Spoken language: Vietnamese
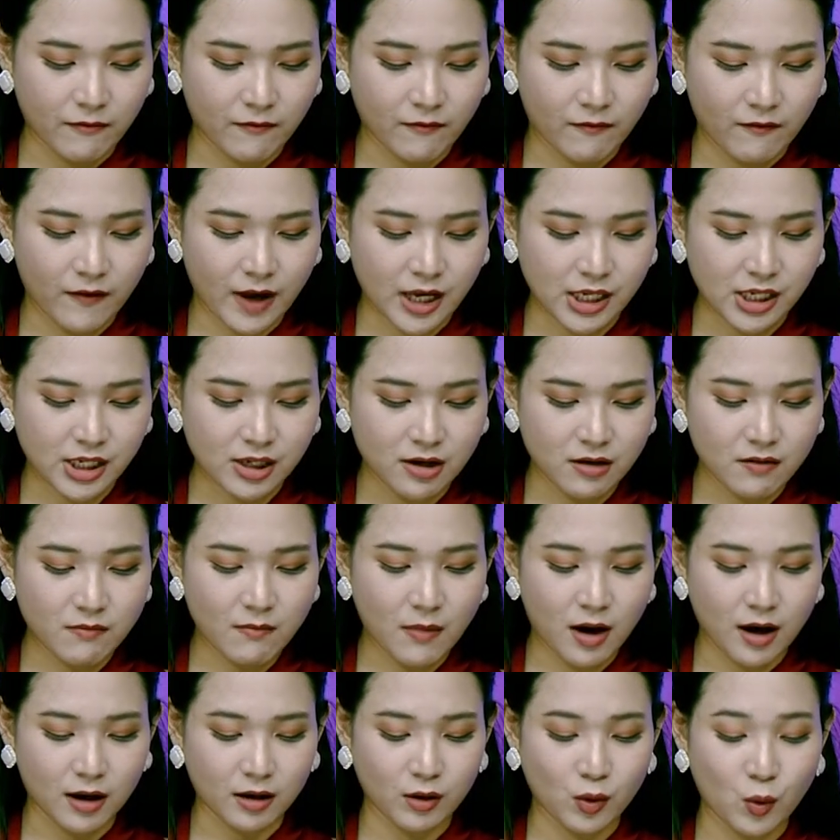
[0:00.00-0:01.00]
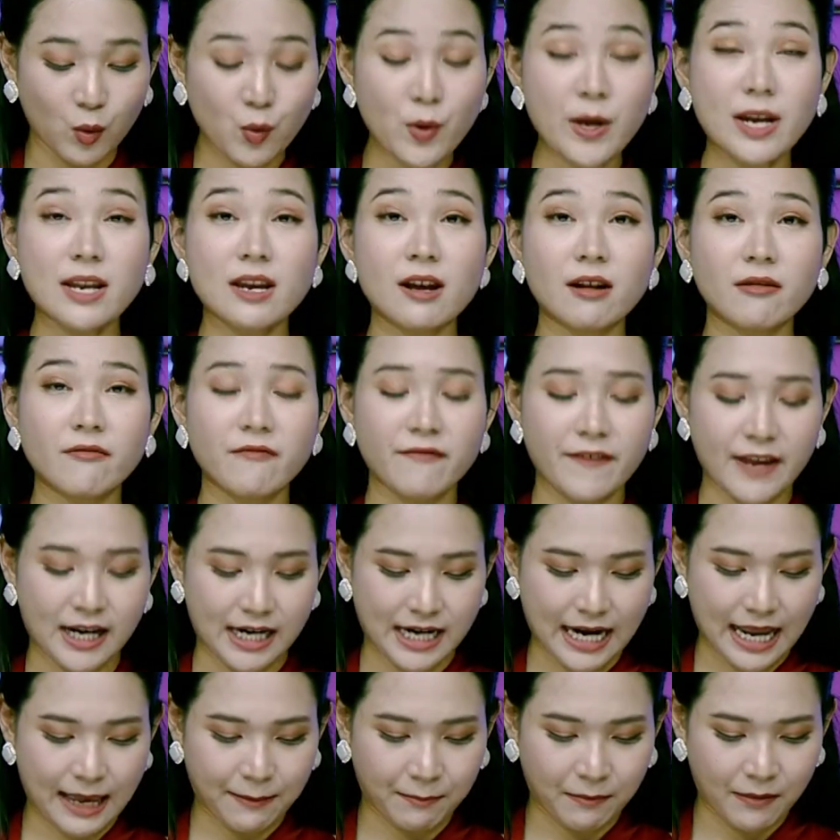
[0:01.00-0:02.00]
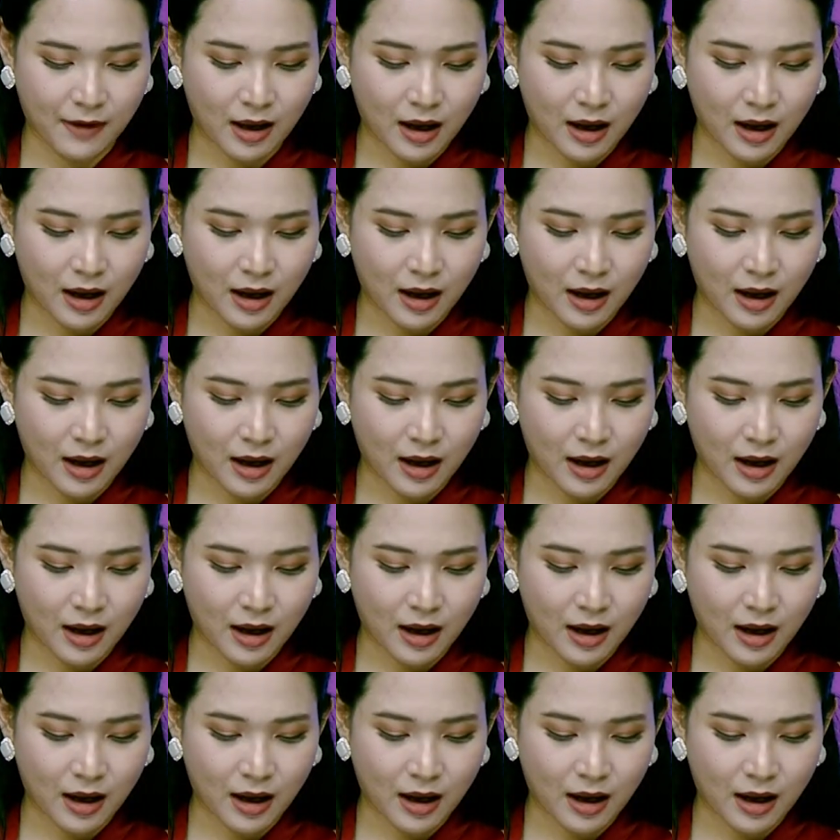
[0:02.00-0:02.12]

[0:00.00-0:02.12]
về sứ mệnh của doanh nhân Việt Nam